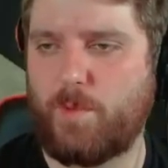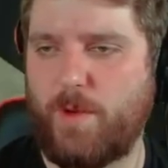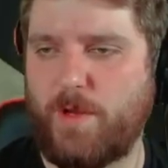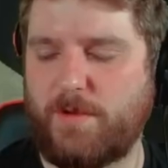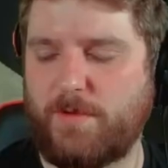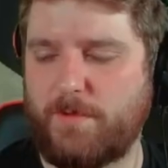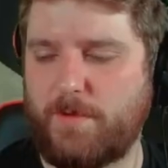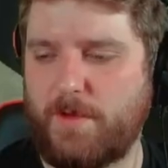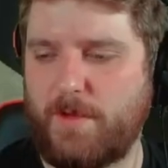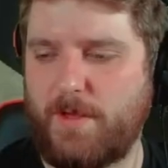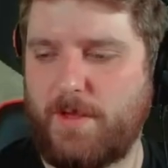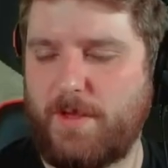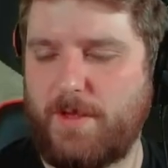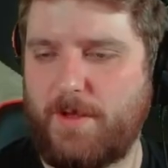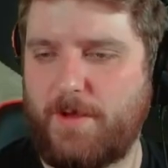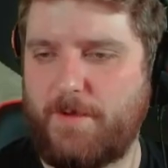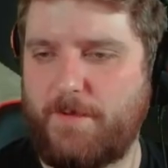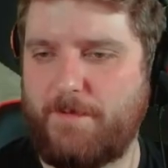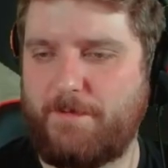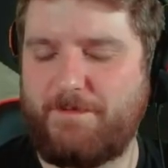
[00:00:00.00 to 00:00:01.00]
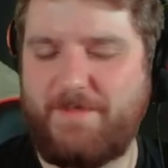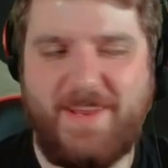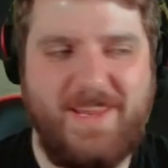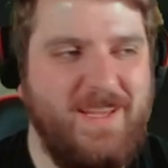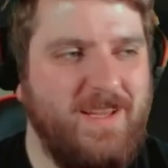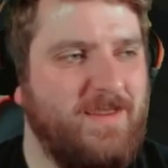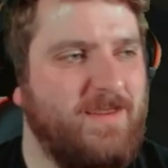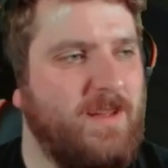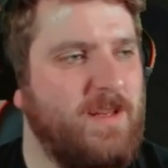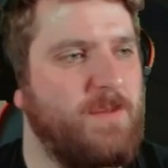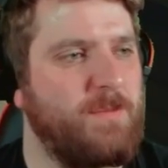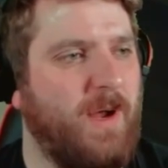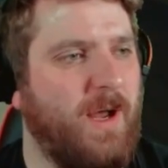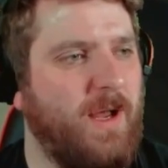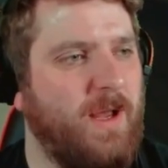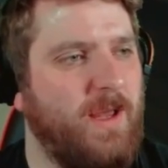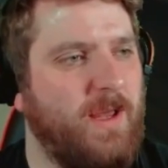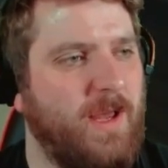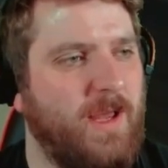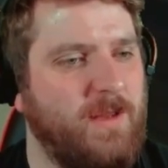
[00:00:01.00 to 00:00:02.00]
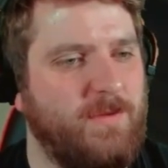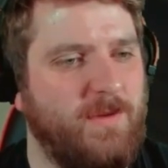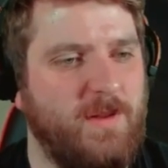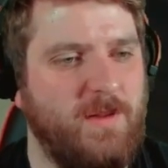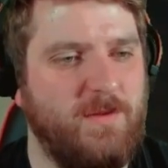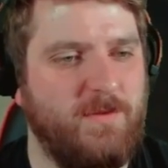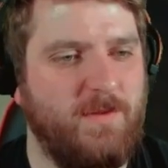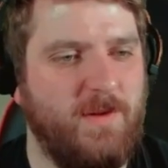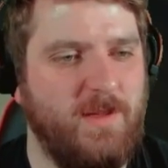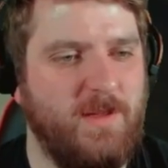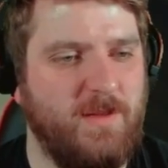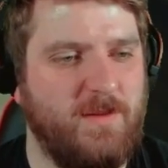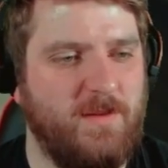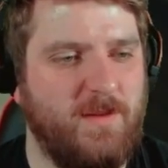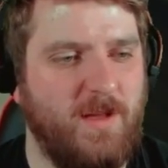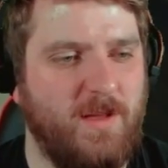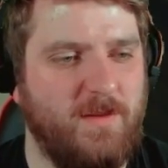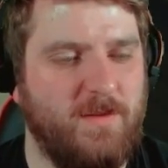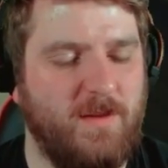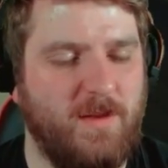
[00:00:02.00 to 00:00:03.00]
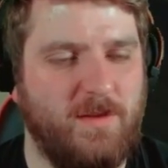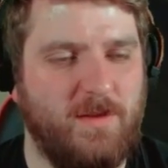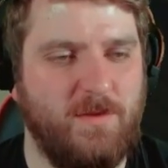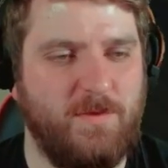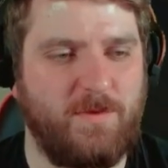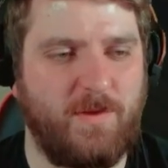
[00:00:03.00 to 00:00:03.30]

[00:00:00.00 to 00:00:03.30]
Wait. Werde ich jetzt an den Pranger gehängt, weil ich, weil ich jetzt gerade sage, die